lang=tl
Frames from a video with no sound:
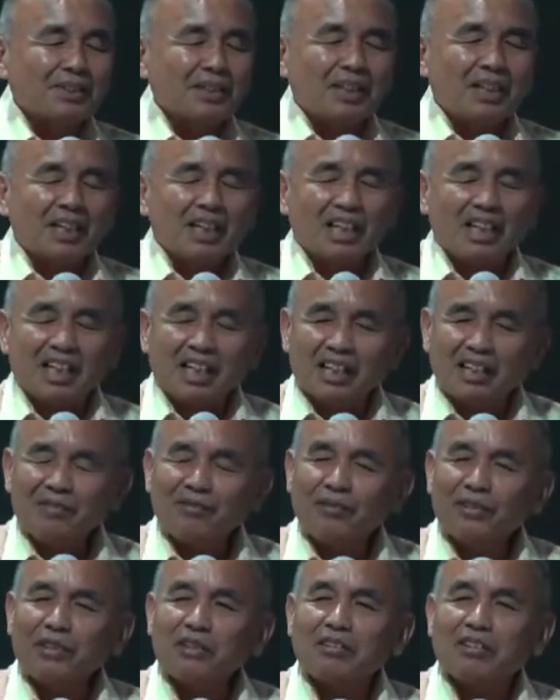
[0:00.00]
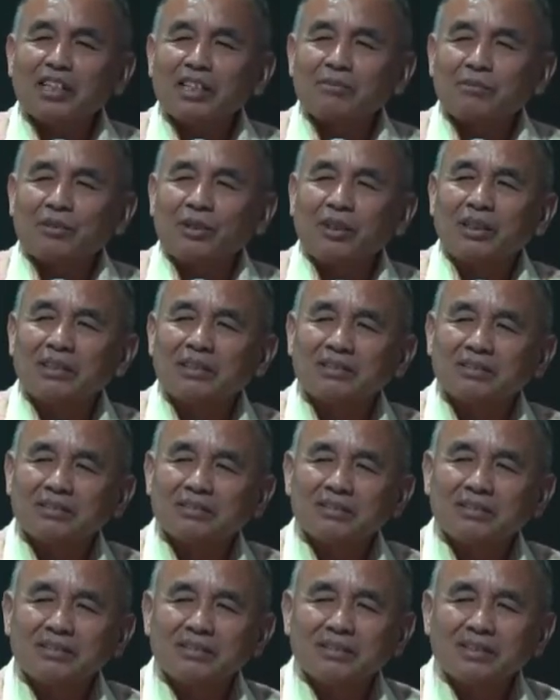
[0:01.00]
love your neighbor
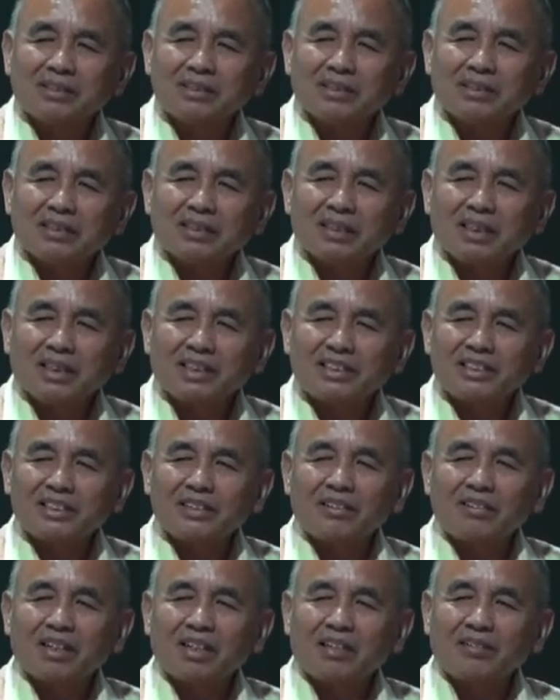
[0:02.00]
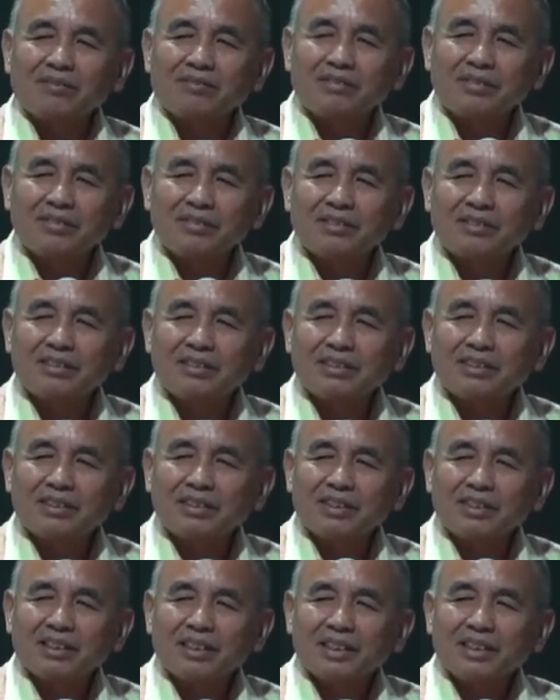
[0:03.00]
as you love
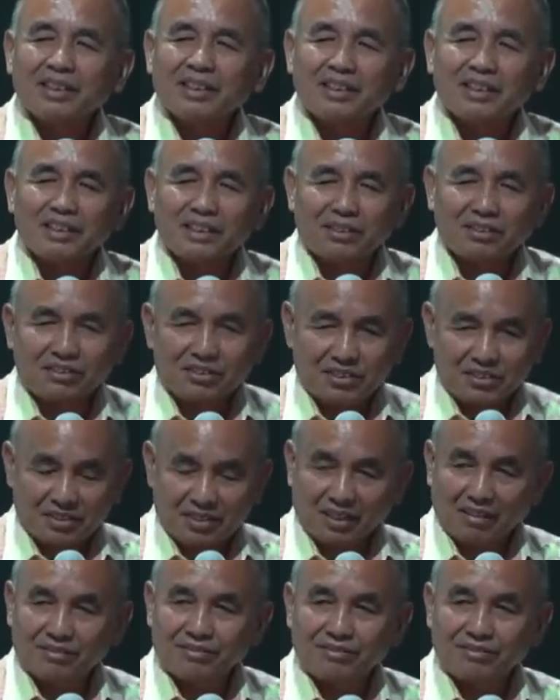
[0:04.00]
yourself.